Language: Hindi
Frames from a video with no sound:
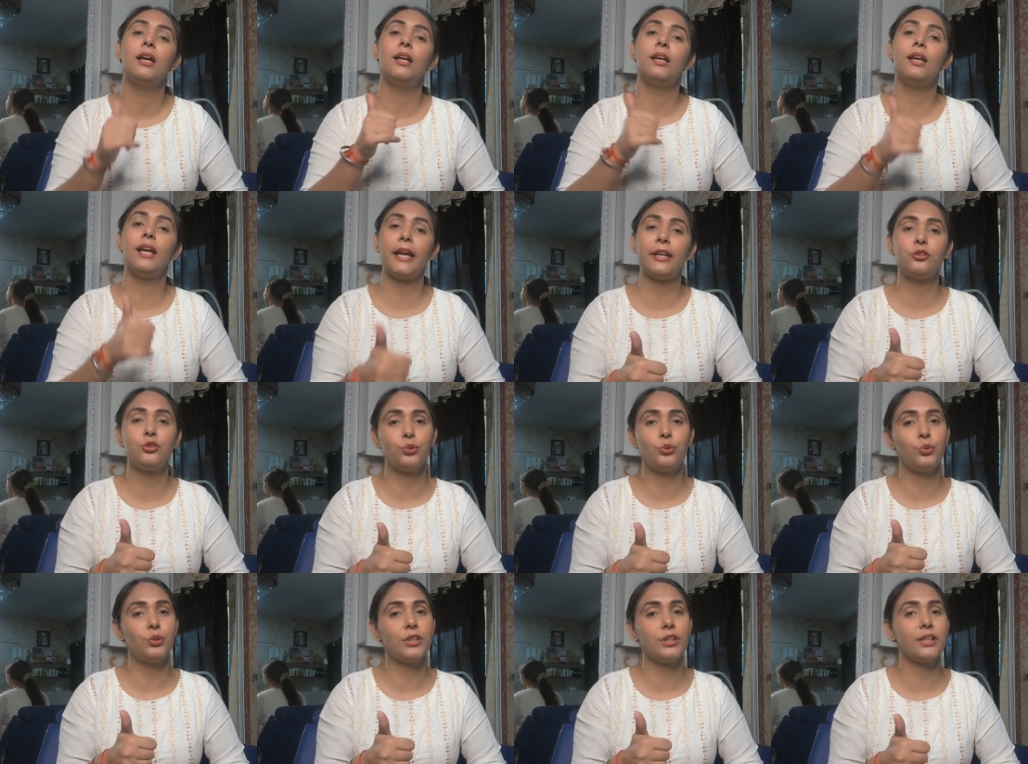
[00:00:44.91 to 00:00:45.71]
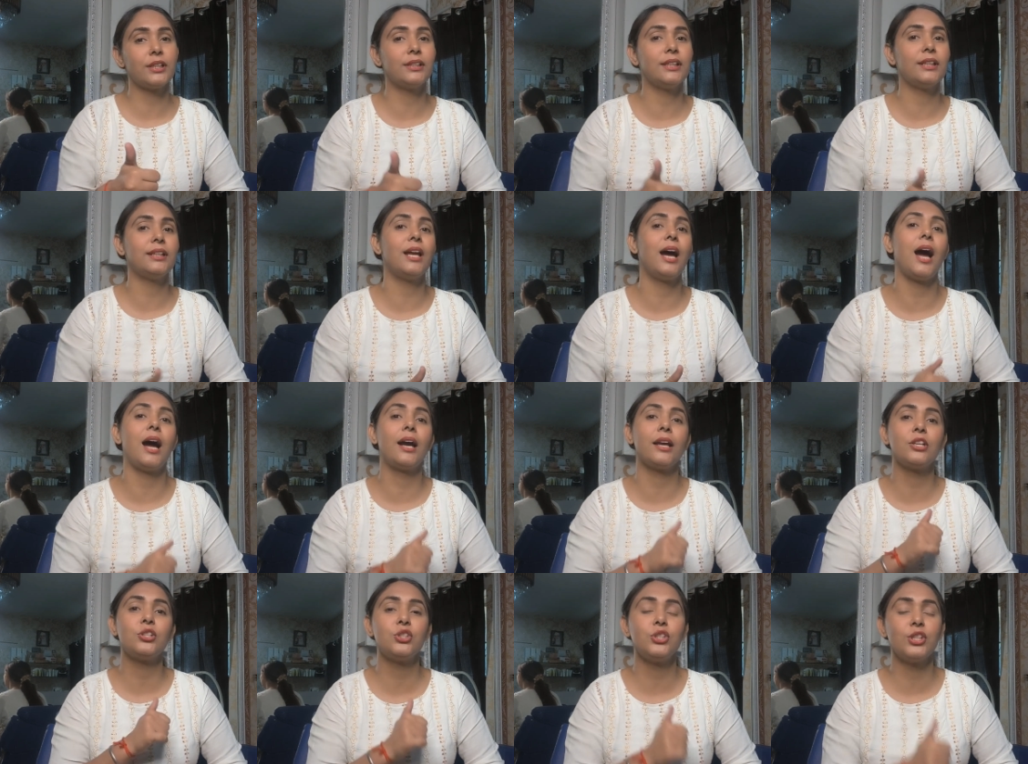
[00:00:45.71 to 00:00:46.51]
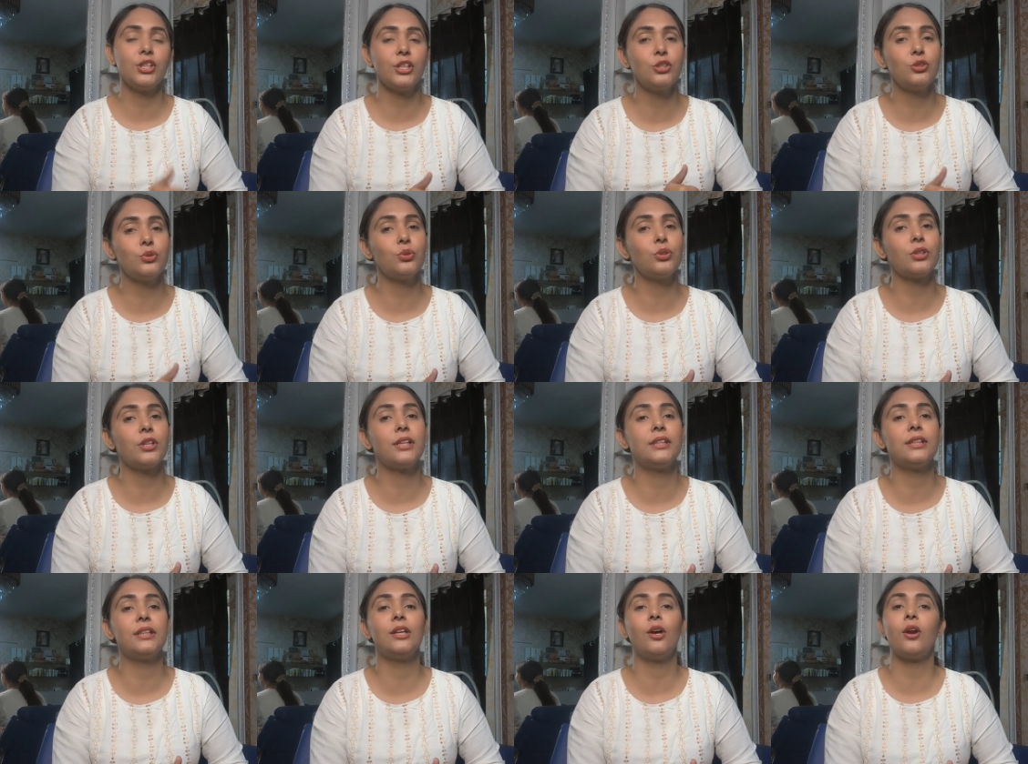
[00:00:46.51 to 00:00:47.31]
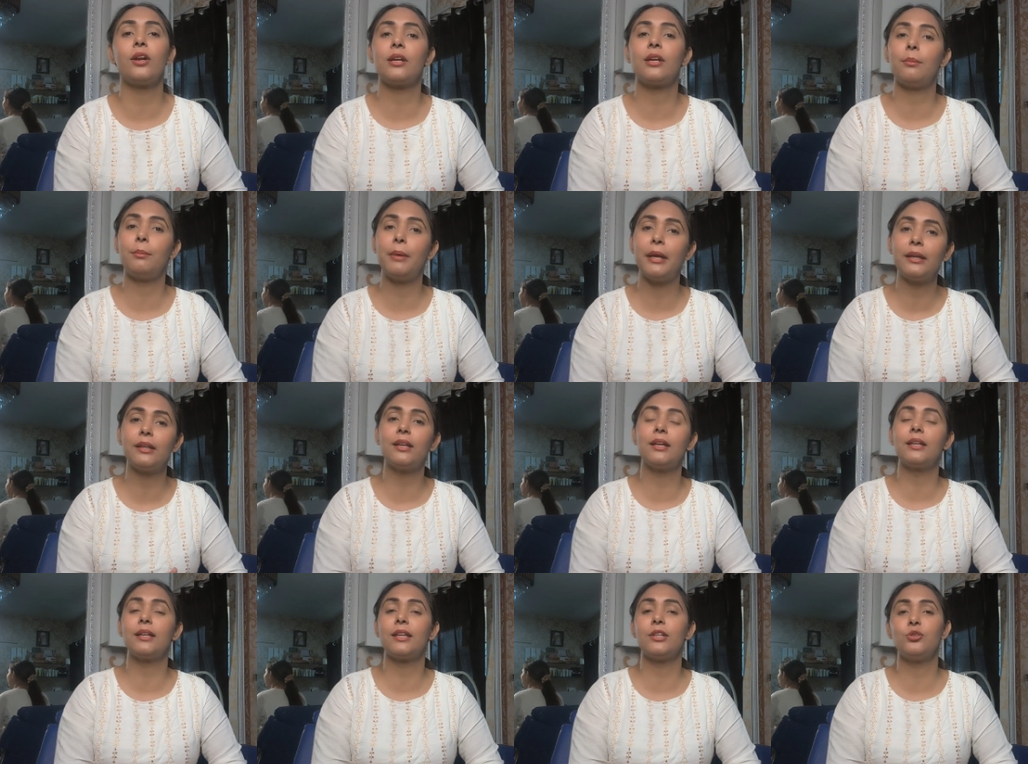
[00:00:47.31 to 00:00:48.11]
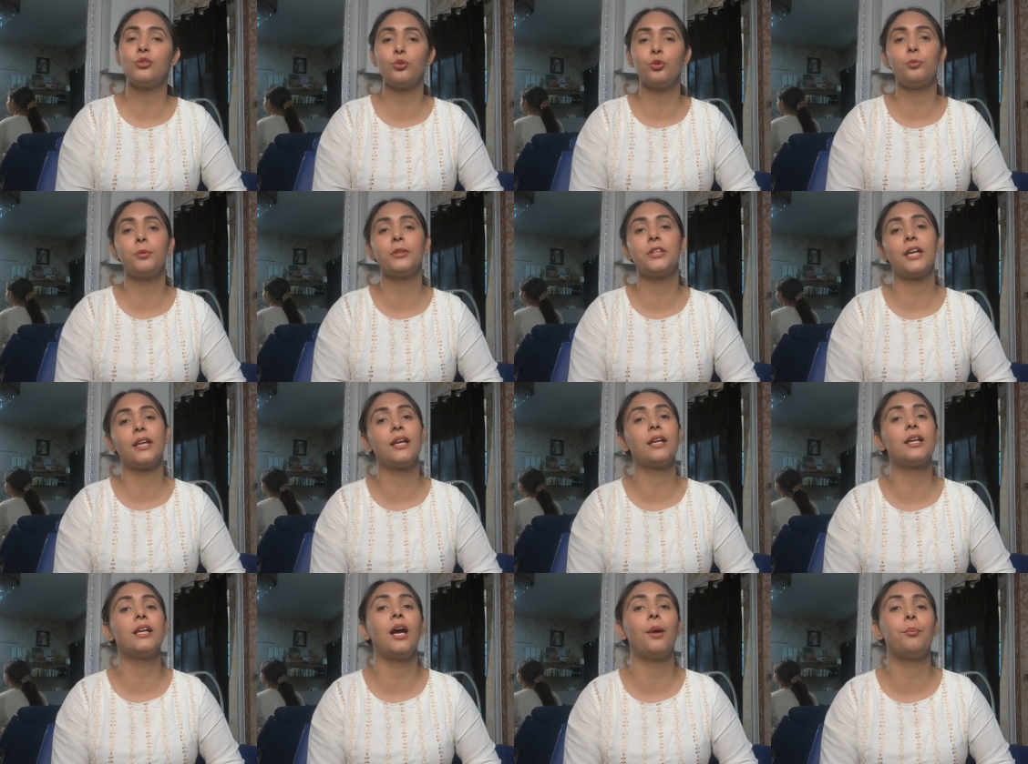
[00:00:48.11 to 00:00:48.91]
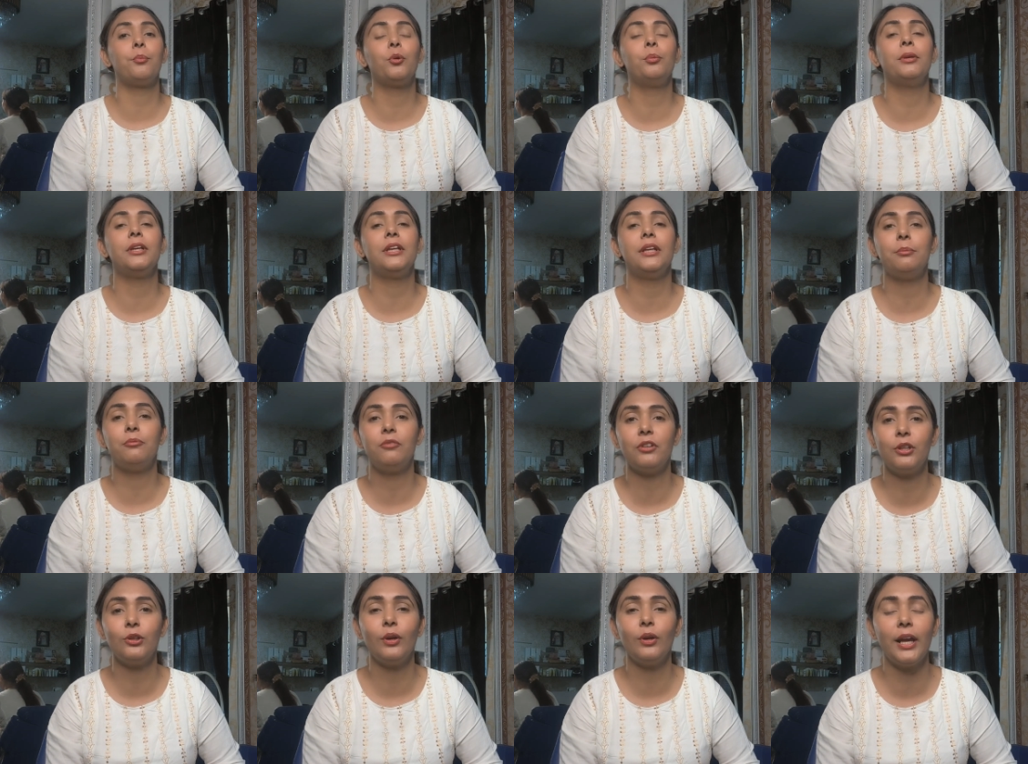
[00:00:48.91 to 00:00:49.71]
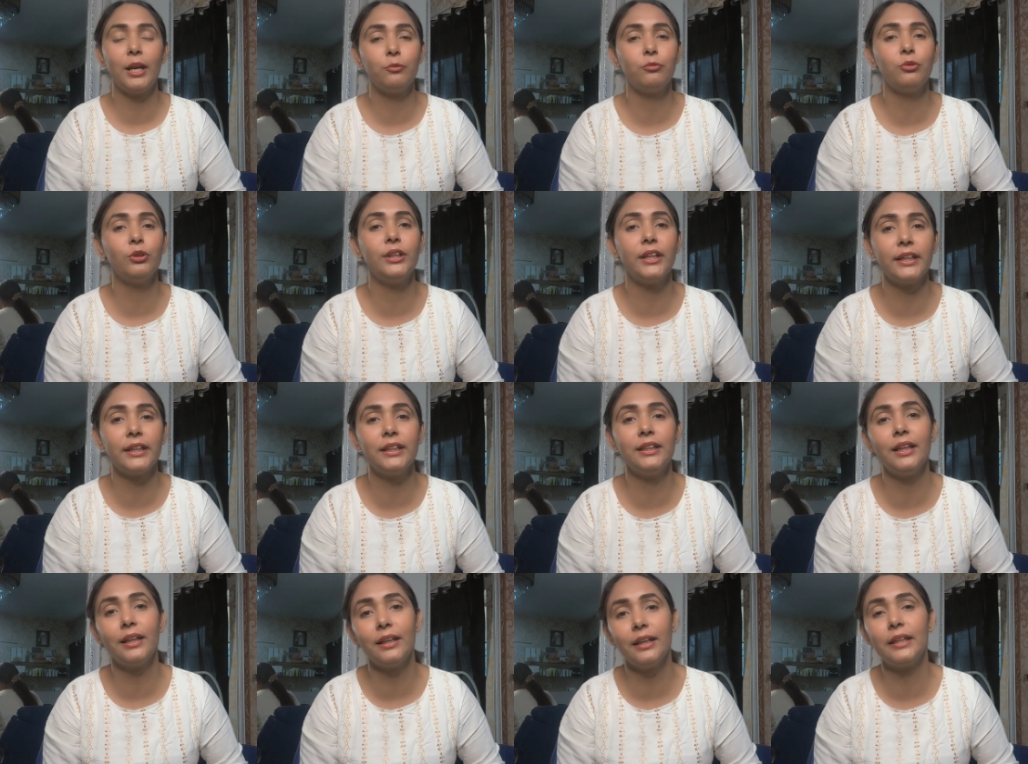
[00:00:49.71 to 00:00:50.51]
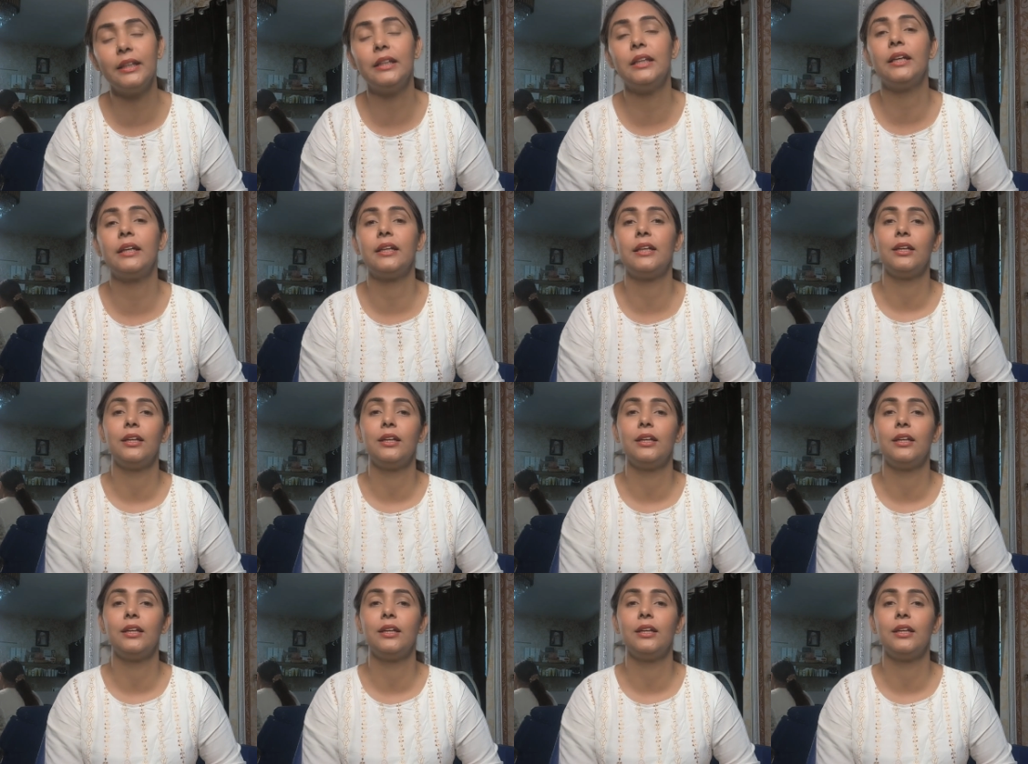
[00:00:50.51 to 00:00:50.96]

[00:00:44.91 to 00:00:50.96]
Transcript: लाइक जरूर कर देना आगे शेयर जरूर कर देना और कमेंट करके जरूर बताना कि आपको मेरी वीडियो हेल्पफुल लगी या नहीं लगी